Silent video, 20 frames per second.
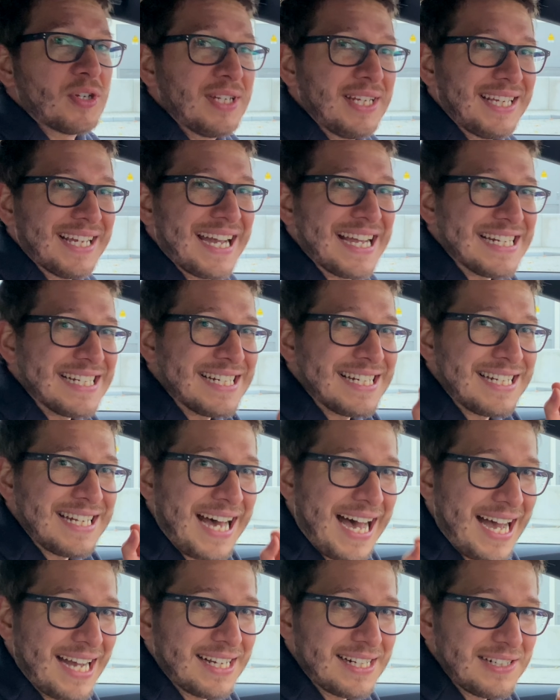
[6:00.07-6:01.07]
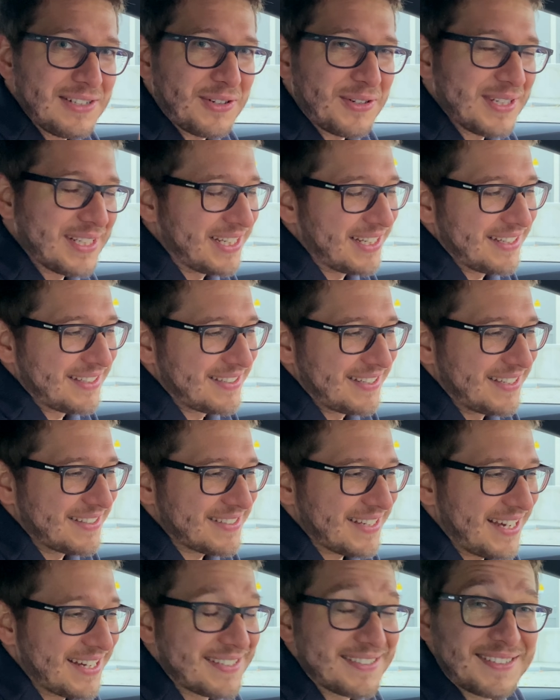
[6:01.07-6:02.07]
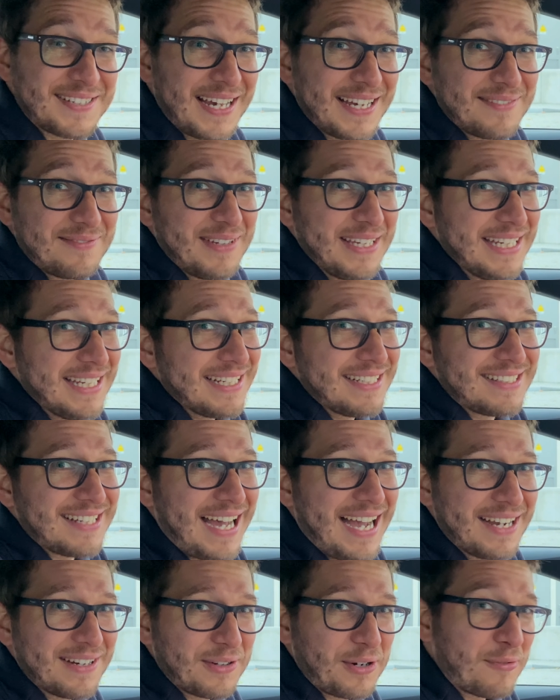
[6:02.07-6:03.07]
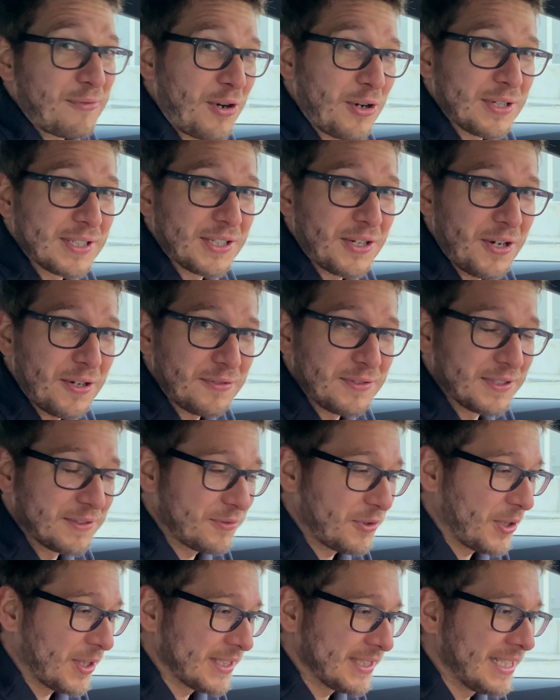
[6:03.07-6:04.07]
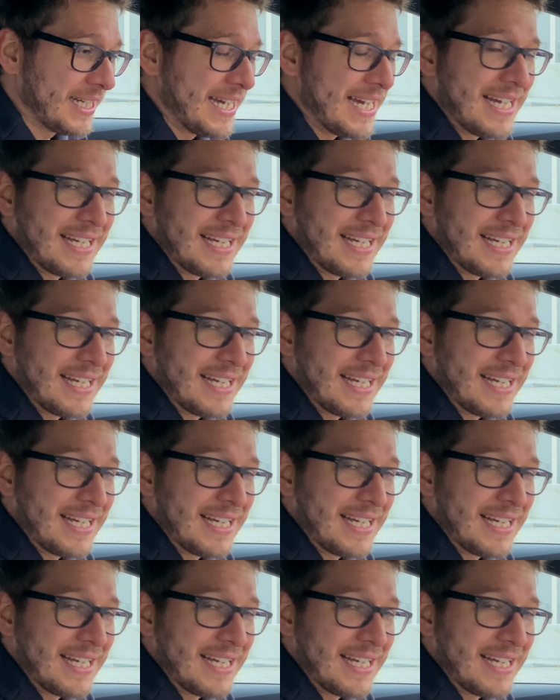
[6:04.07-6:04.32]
nicht einen nagelneuen, er ist jetzt erst seit wenigen Tagen oder Wochen geöffnet worden,